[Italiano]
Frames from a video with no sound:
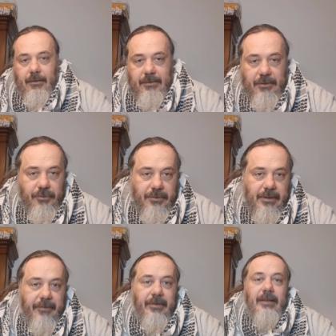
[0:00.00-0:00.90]
Ciao a
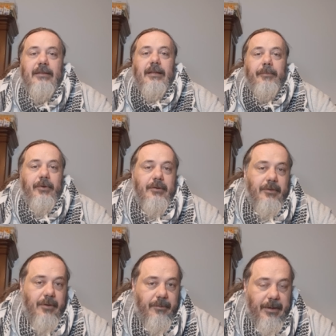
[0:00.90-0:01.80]
tutti, è finita da
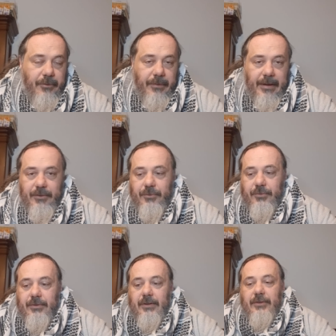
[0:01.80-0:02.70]
poco
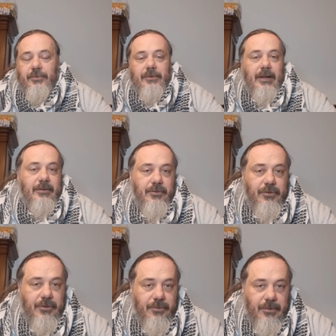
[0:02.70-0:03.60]
Roma-Juventus, risultato
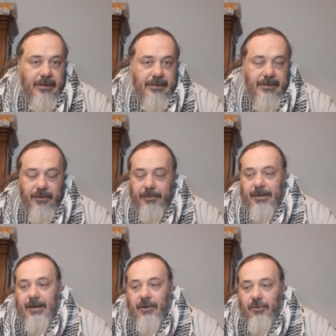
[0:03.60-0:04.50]
di 1-0
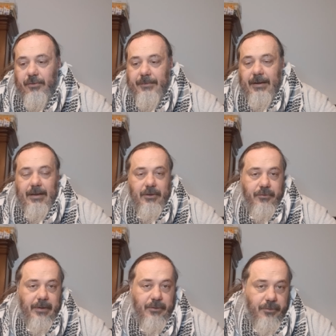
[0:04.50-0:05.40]
per la Roma, la
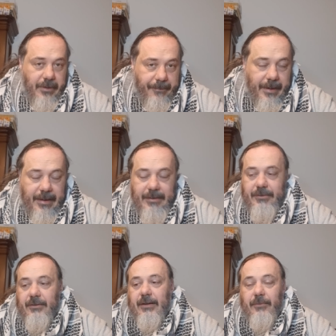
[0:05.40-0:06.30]
Juventus ha
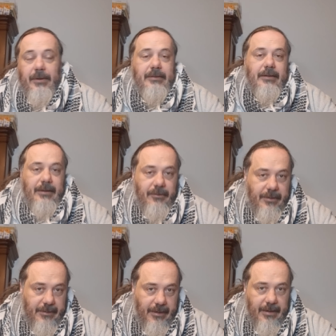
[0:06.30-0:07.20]
perso e questa credo
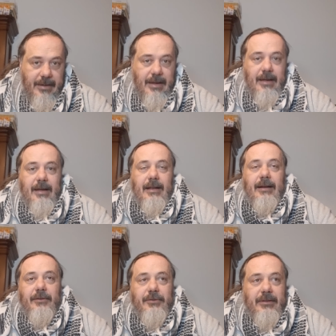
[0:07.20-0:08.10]
che sia
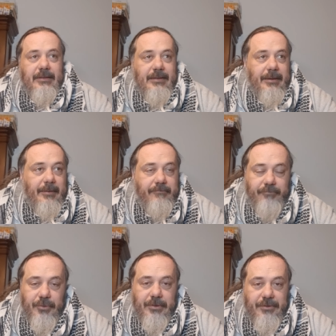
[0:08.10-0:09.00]
la notizia
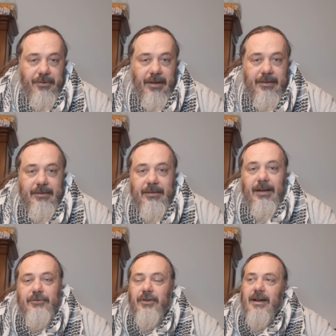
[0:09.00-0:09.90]
più desolante
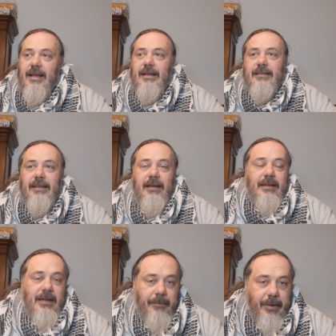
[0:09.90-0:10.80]
della giornata,
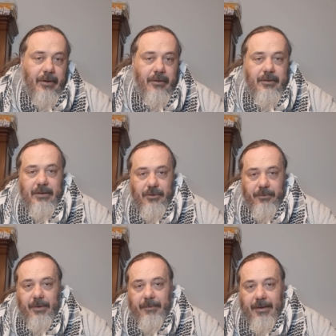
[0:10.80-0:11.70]
però
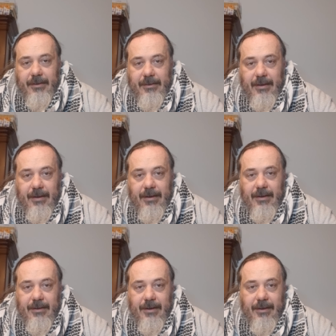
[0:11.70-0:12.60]

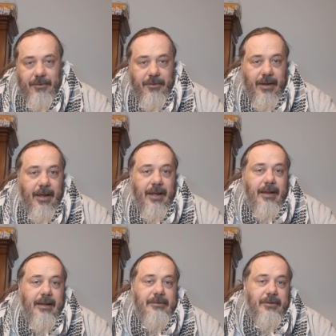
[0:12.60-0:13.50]
indubbiamente credo
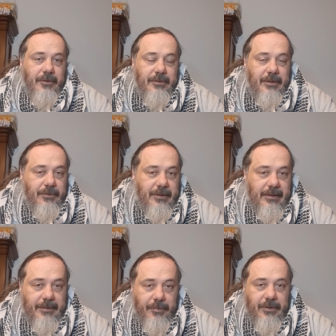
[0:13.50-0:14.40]
che la seconda
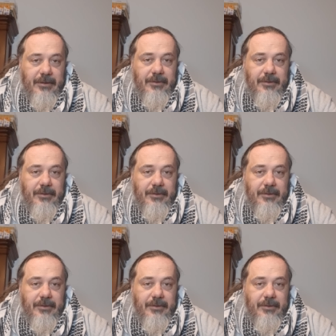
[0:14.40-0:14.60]
notizia più